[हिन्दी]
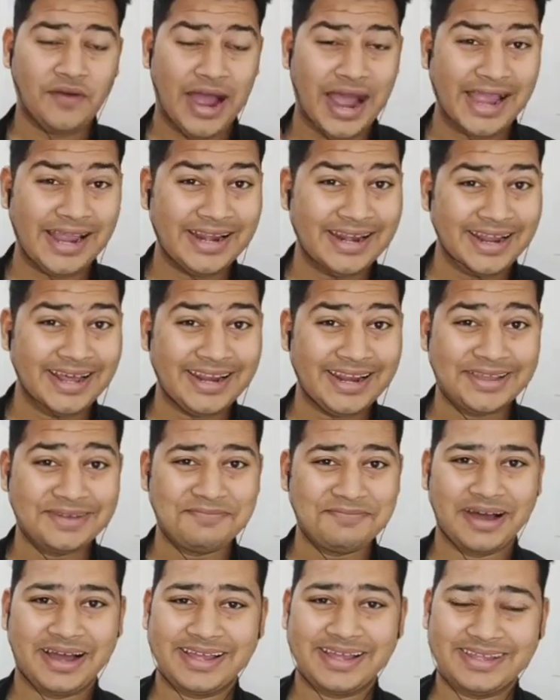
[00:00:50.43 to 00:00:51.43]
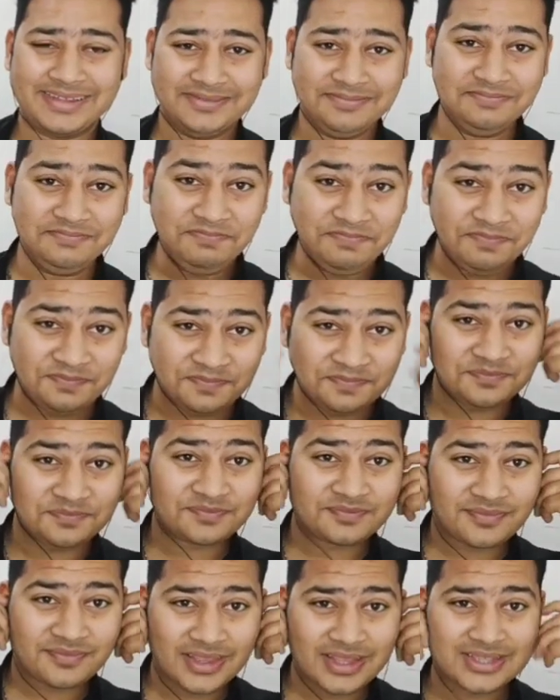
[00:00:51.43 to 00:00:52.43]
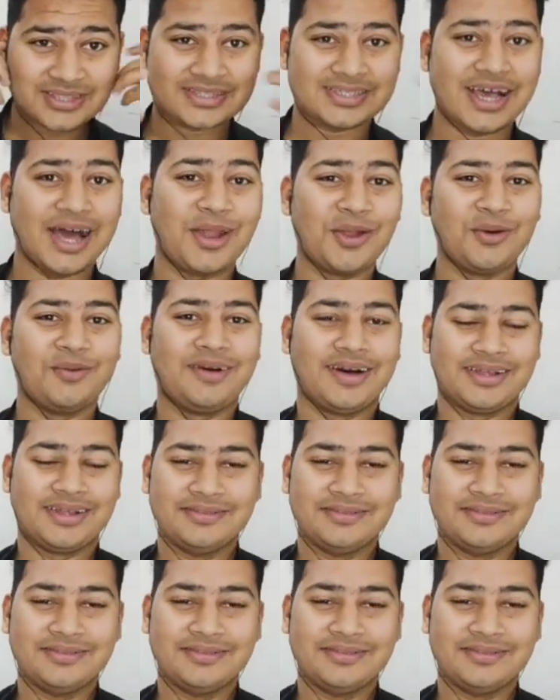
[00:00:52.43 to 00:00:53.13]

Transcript: अली भाई सालों बाद